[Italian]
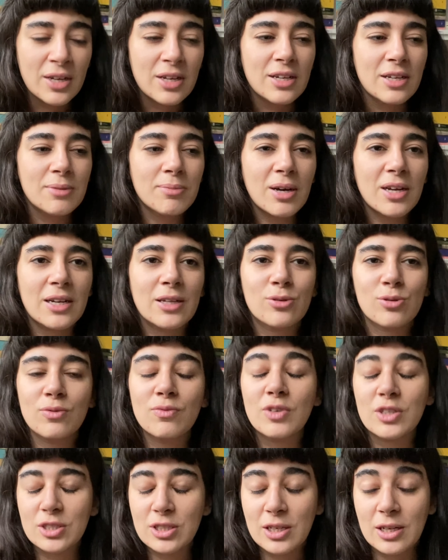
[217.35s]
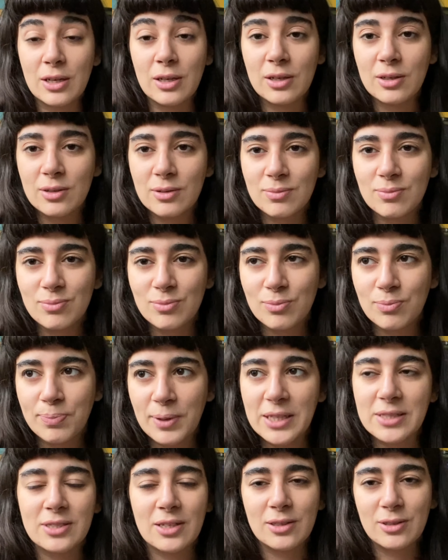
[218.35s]
Il marito invece che
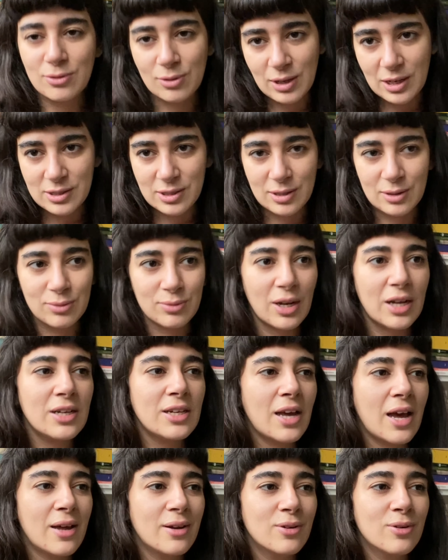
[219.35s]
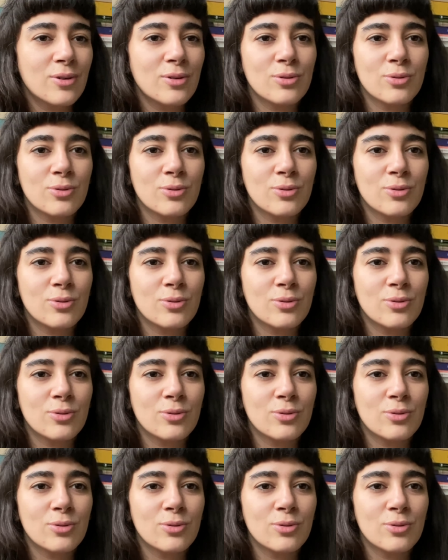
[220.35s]
pensa di non essere un alieno,